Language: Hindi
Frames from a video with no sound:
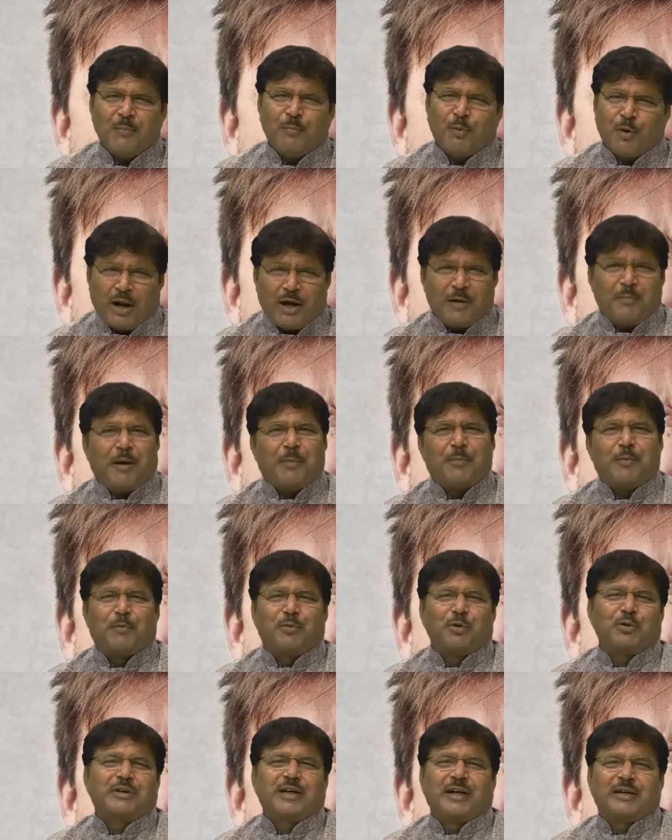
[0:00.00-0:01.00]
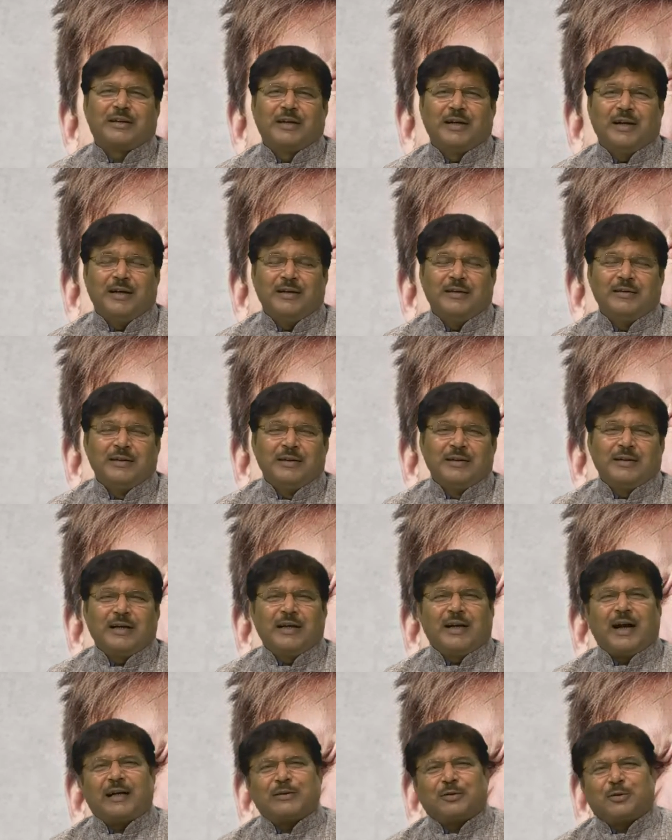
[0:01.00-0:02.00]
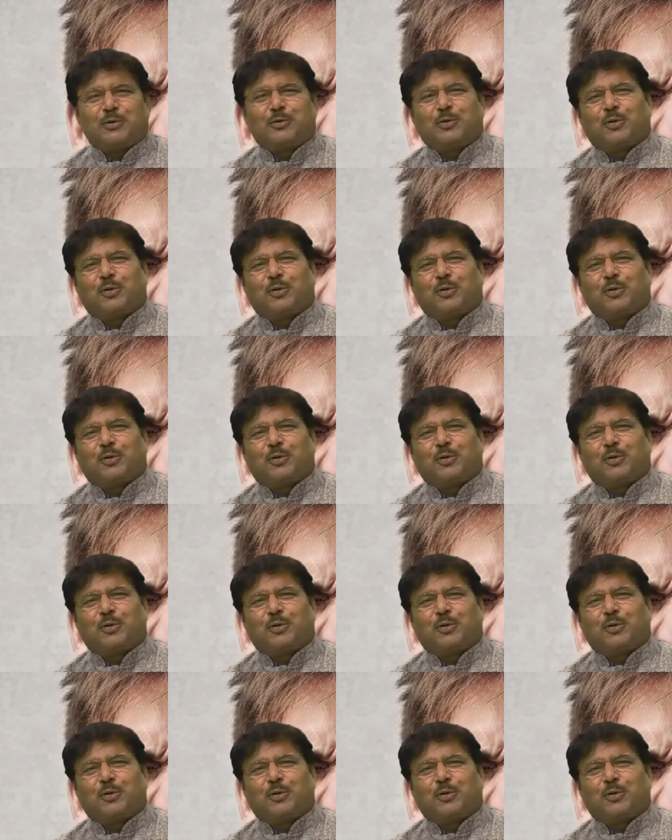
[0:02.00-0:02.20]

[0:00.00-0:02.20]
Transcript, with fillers: मुरारी बाबू खुद कहते हैं कि रात को